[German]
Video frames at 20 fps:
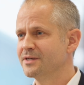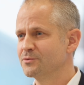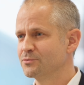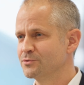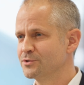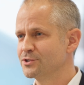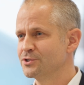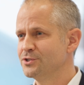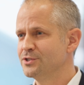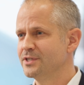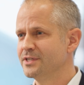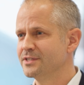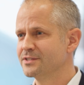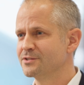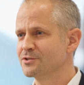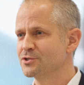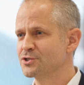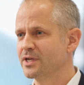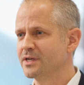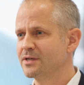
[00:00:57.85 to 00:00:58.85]
an
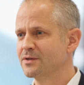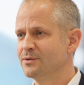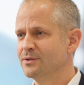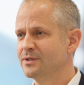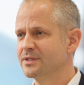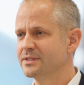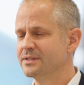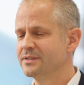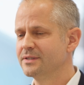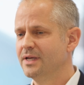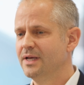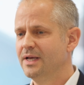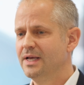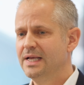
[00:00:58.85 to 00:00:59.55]
unterschiedlichsten Standorten.